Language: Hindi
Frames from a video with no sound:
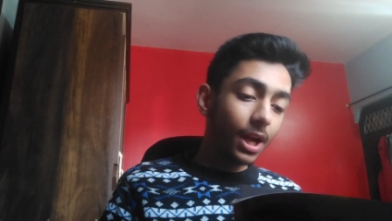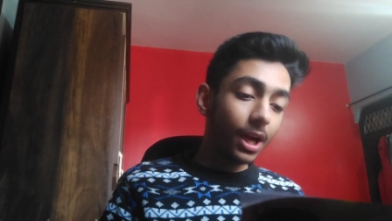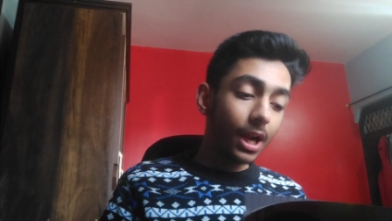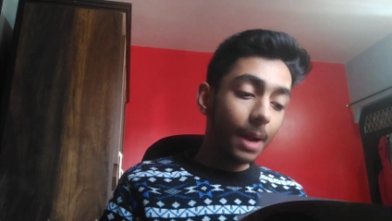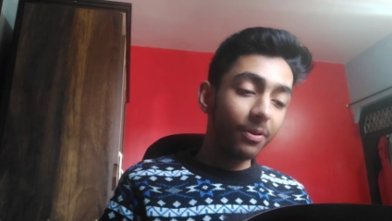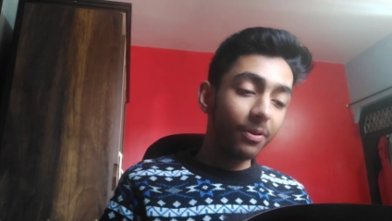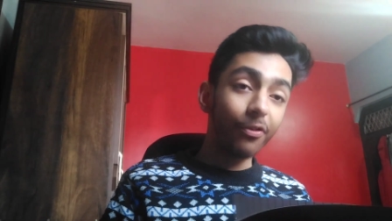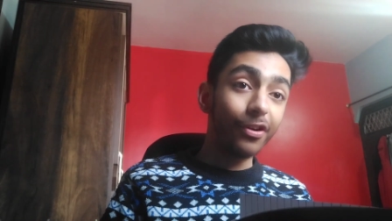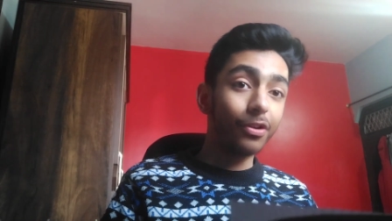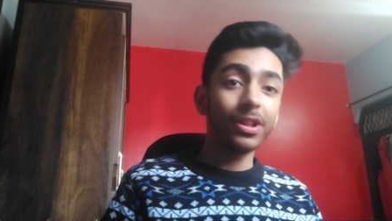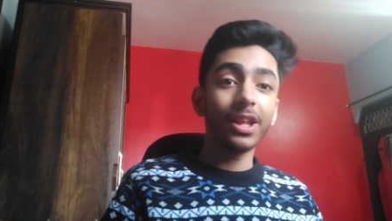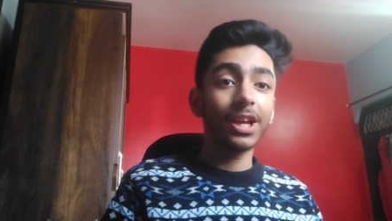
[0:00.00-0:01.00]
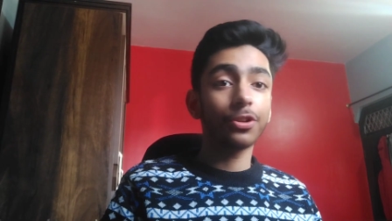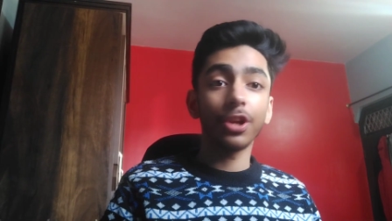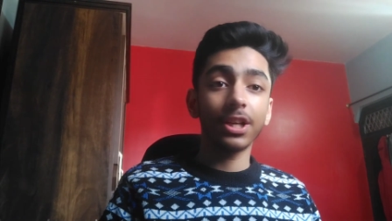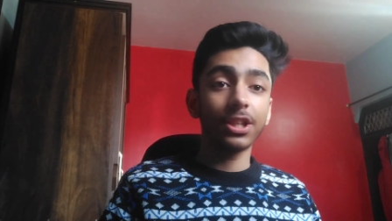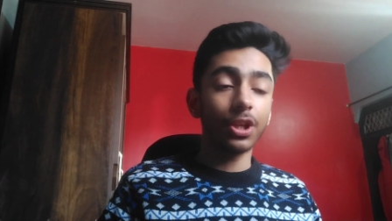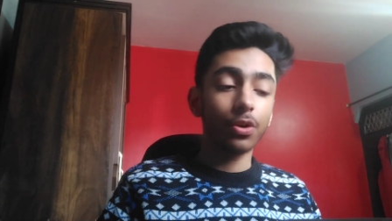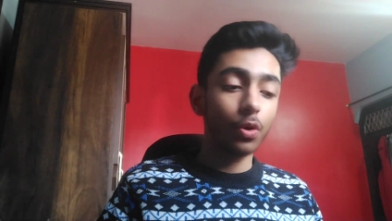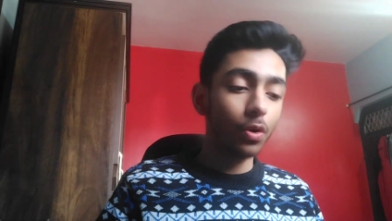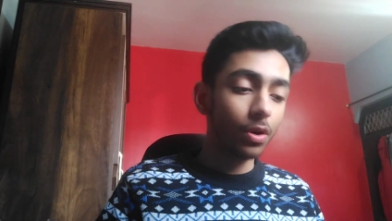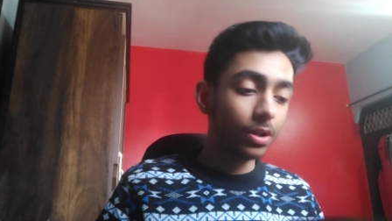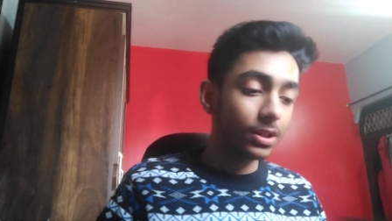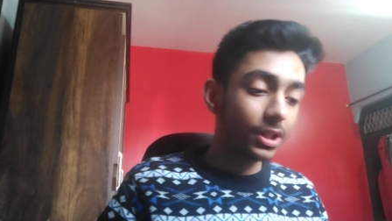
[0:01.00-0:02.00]
अगर आपने वो वीडियो नहीं देखी तो जाके देखो
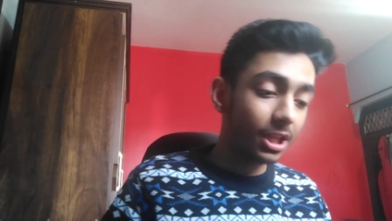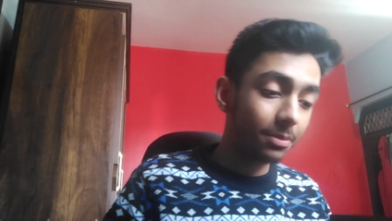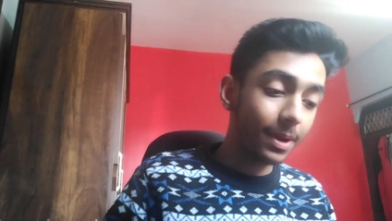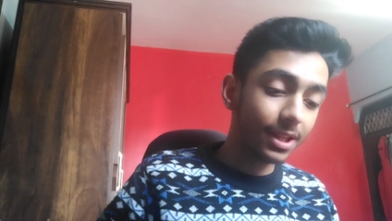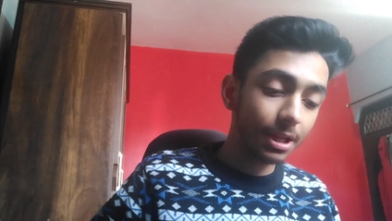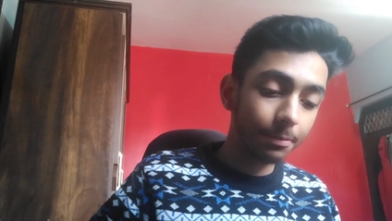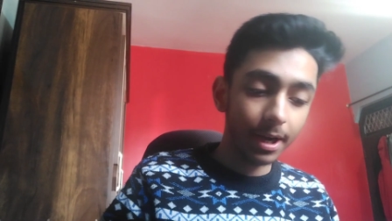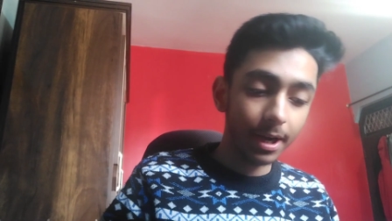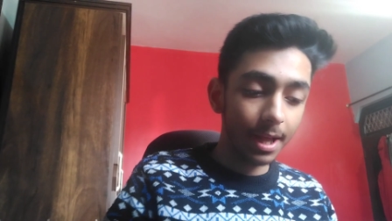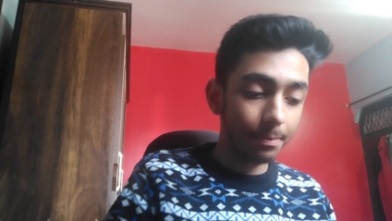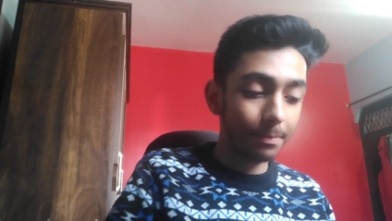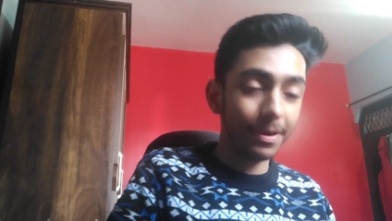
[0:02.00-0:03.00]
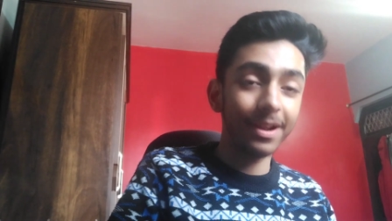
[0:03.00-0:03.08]
तीन बजे तक मैं खड़ा